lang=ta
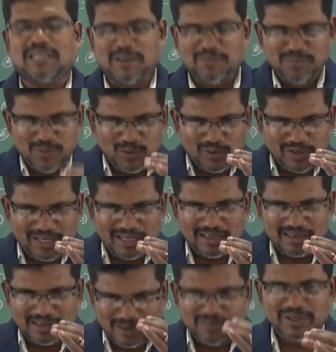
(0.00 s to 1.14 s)
நம்மளுடைய
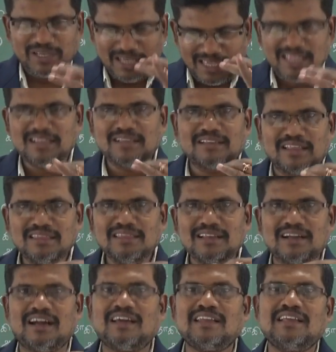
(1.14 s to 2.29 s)
நம்ம எது எந்த
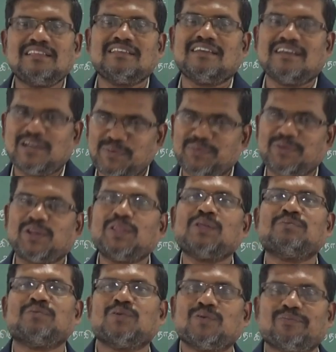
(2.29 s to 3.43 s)
காரியத்துக்காக
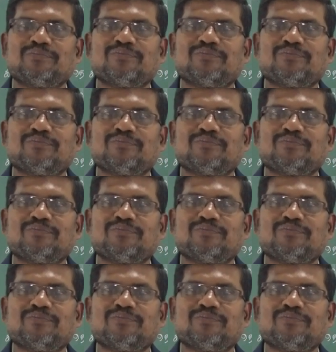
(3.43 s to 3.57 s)
பிறந்தமோ